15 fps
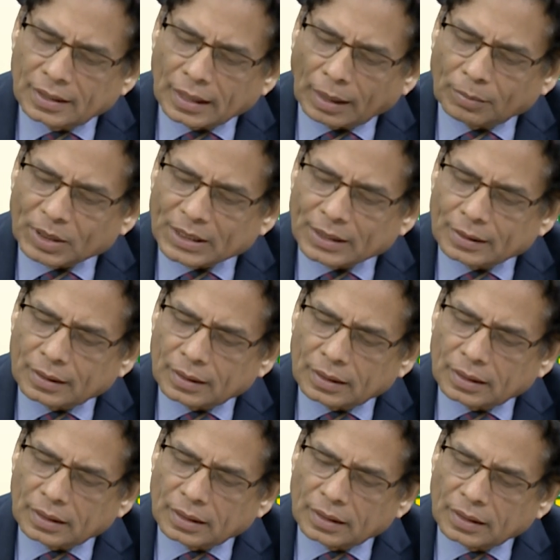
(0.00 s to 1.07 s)
আমাদের
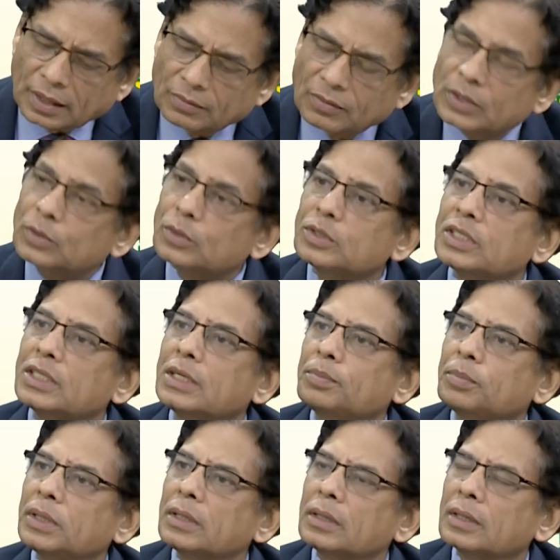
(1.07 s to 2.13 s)
রেভিনিউ
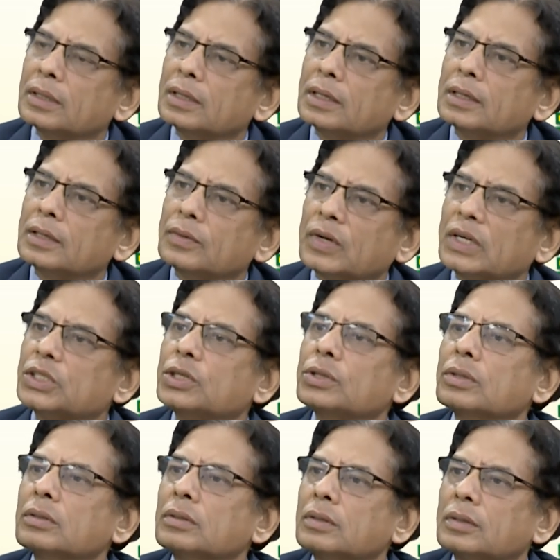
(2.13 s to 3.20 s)
জিডিপি
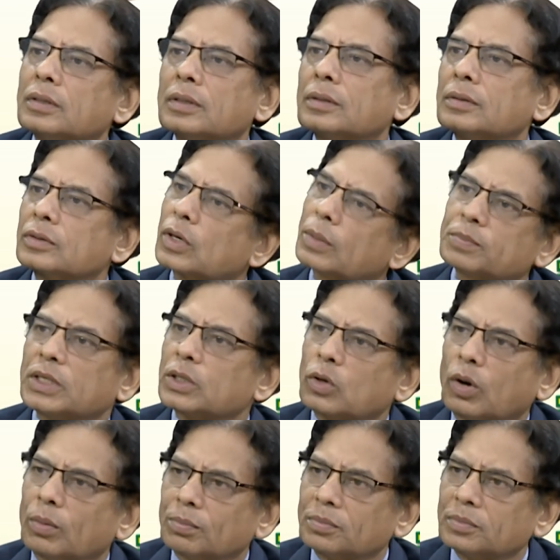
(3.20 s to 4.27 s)
রেশিও সবচেয়ে
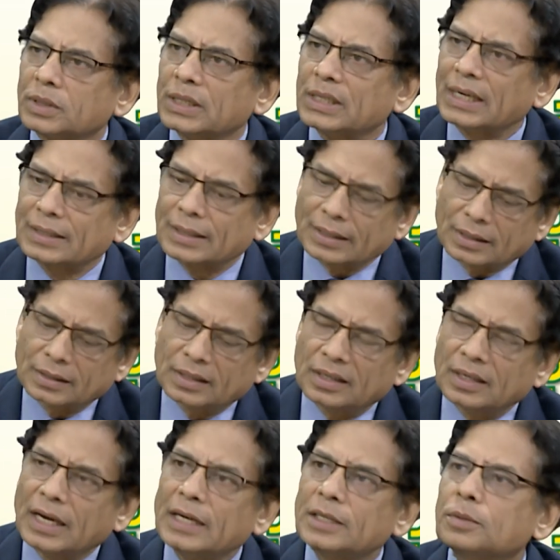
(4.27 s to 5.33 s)
কম ঠিক আছে
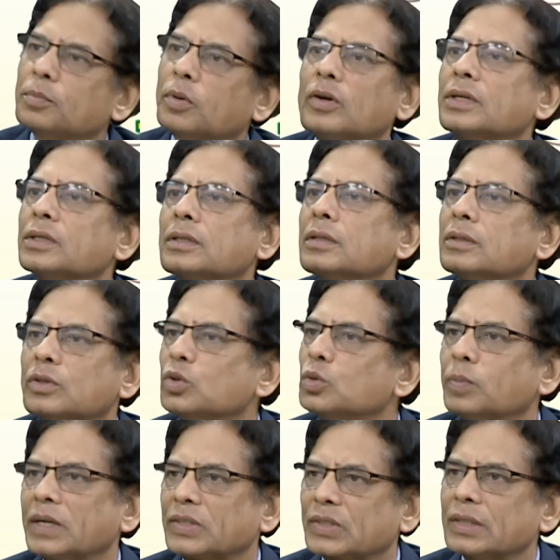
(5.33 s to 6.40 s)
এইট পয়েন্ট টু
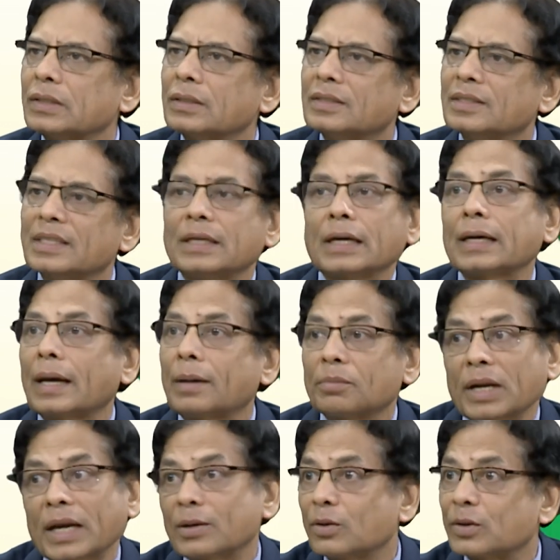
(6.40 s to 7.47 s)
পার্সেন্ট যেটাকে
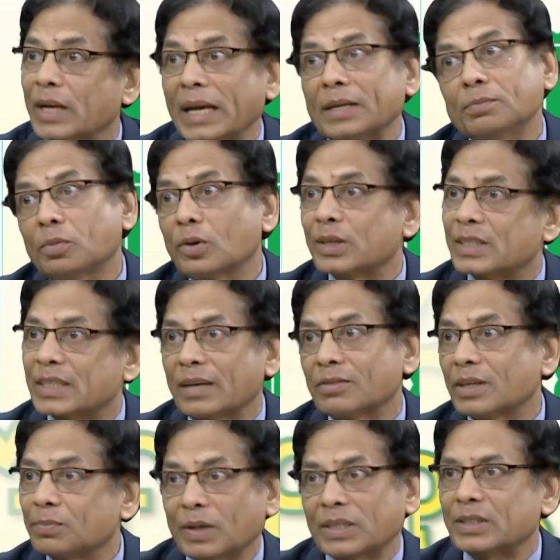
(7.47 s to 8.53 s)
আমরা এখন নাইন পয়েন্ট
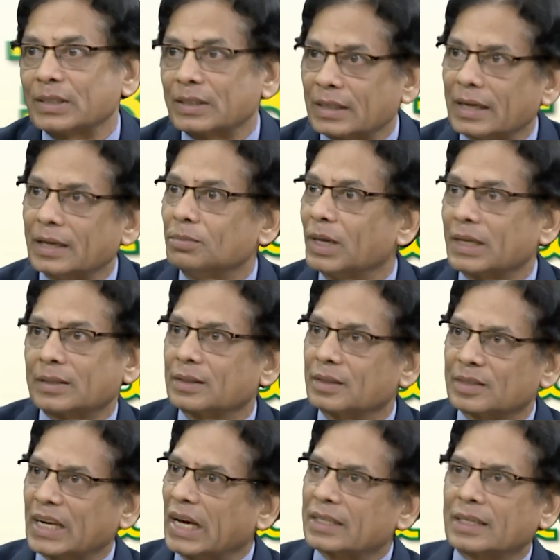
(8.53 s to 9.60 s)
সেভেন পার্সেন্টে এইবার
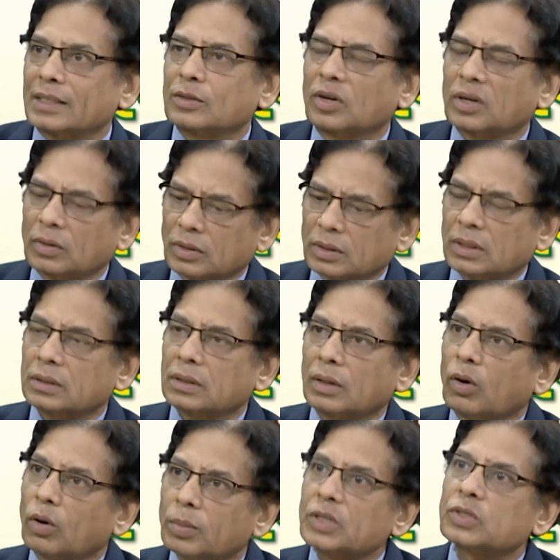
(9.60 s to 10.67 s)
টার্গেট করা হয়েছে একটা
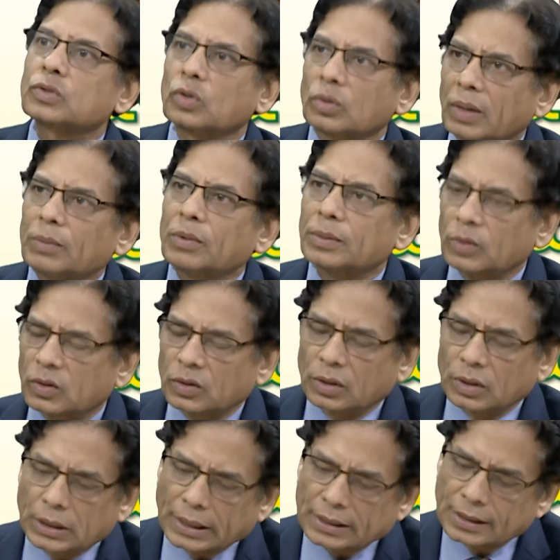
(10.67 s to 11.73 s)
অবাস্তব আমার মনে
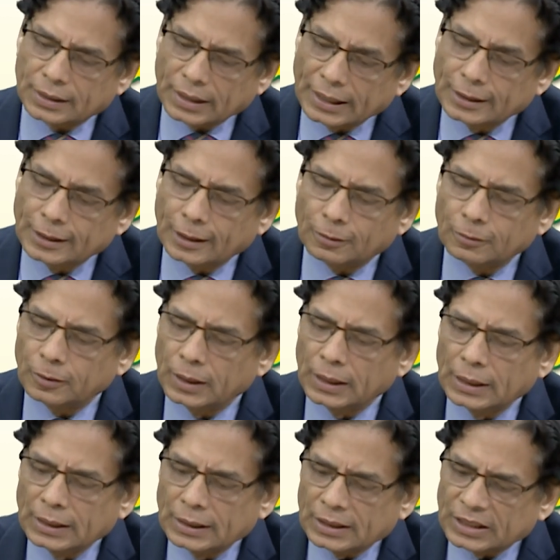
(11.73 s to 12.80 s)
হয় টার্গেট এনি হোক
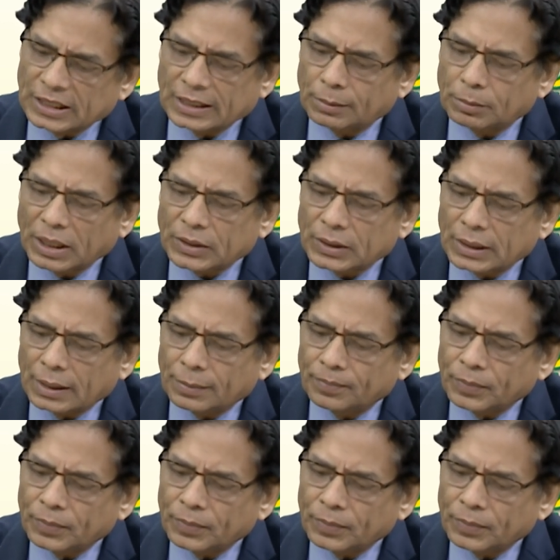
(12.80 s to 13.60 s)
সেটা বাদ দিলাম